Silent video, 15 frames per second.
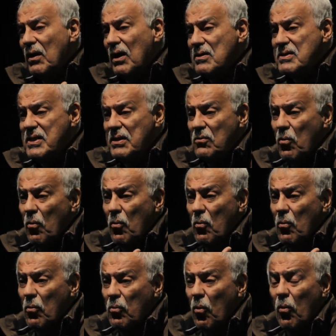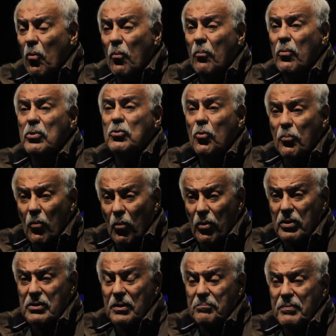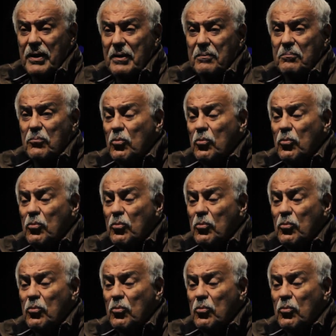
assim com, com muito humor também,